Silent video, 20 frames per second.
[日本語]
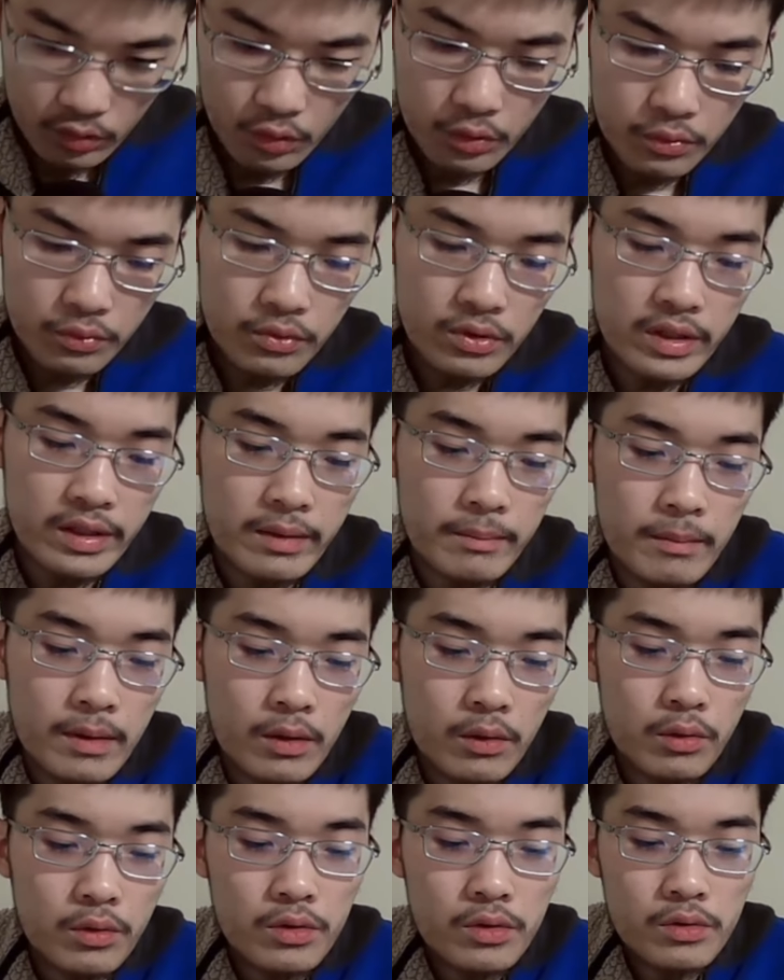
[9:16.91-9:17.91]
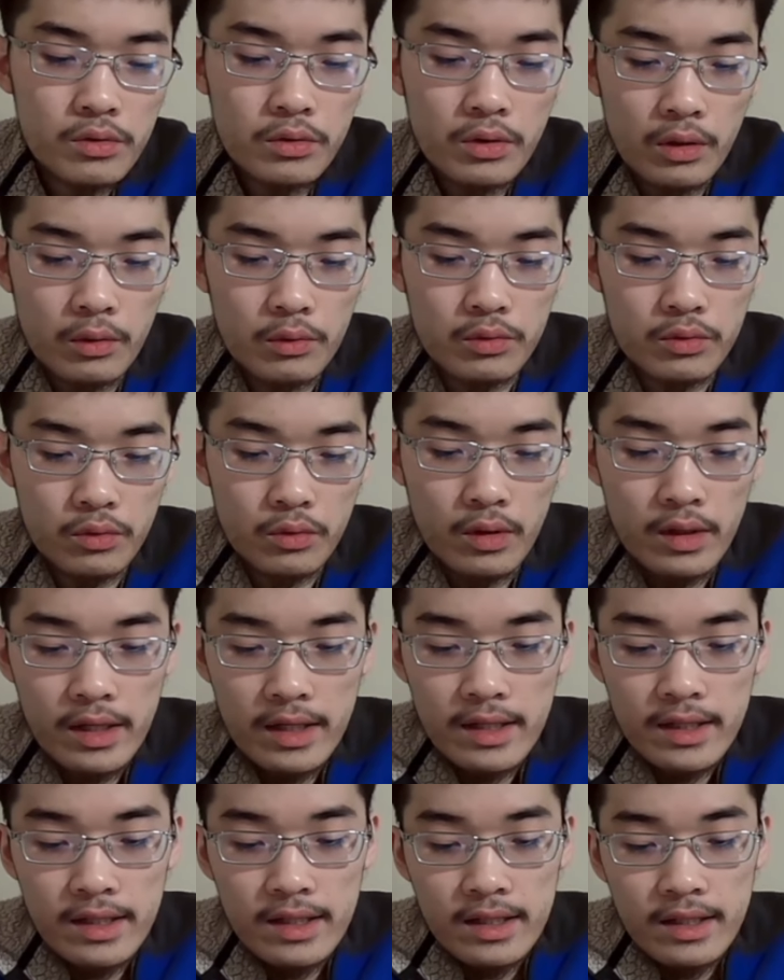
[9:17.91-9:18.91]
ていうふうに、まあこういうようなことを、
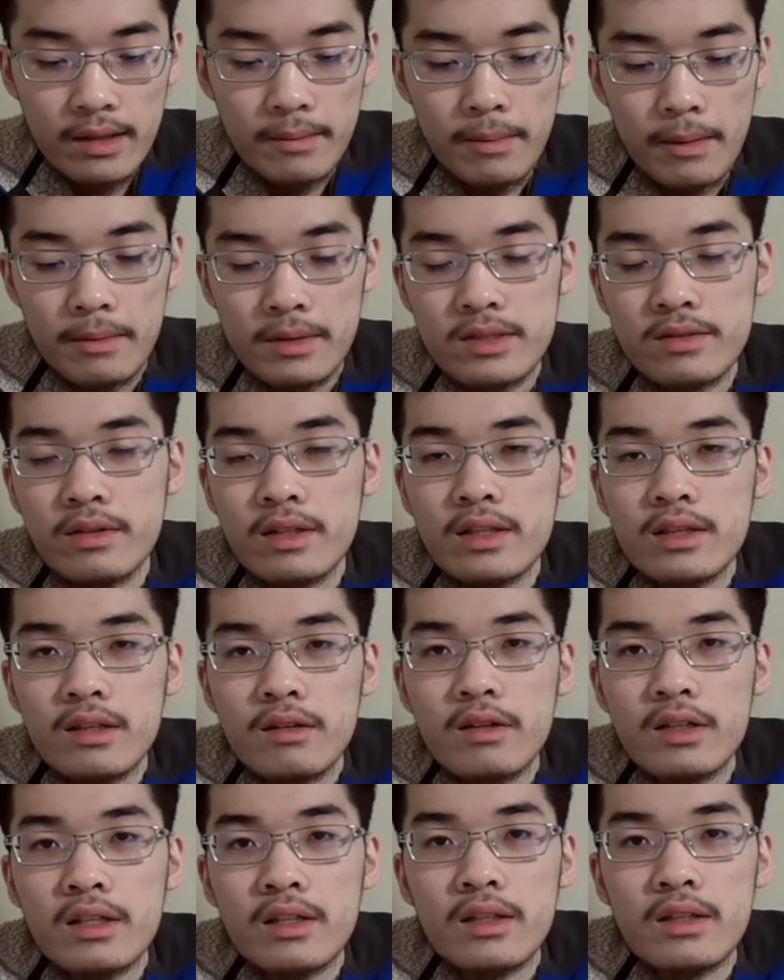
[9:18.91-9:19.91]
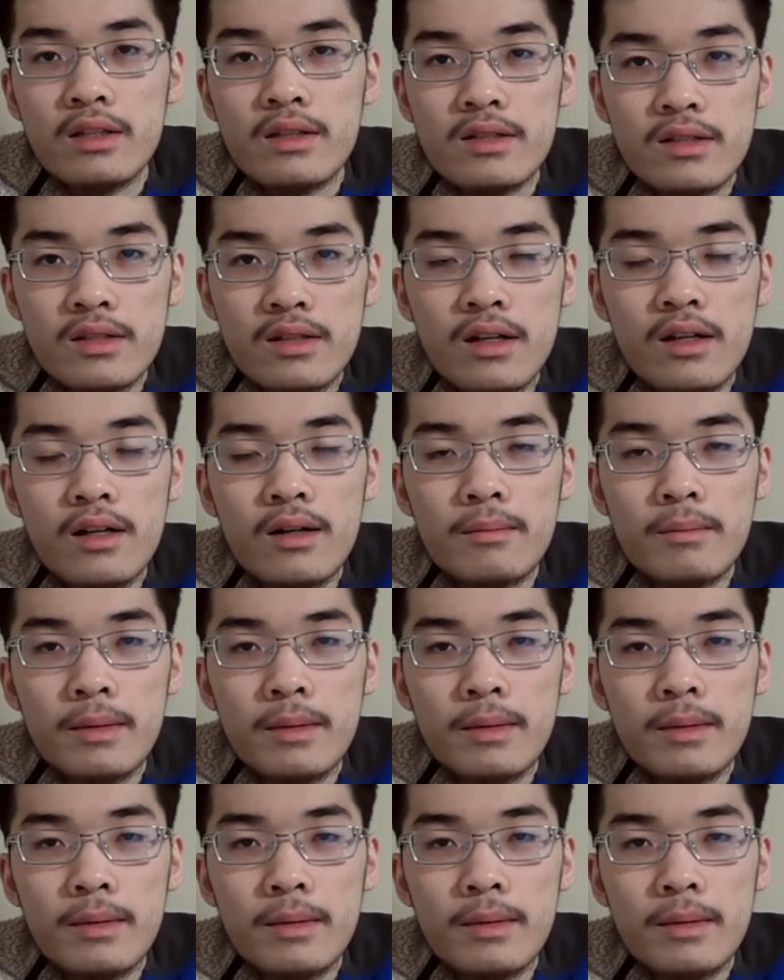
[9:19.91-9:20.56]
馬場氏は言ったわけなんですが、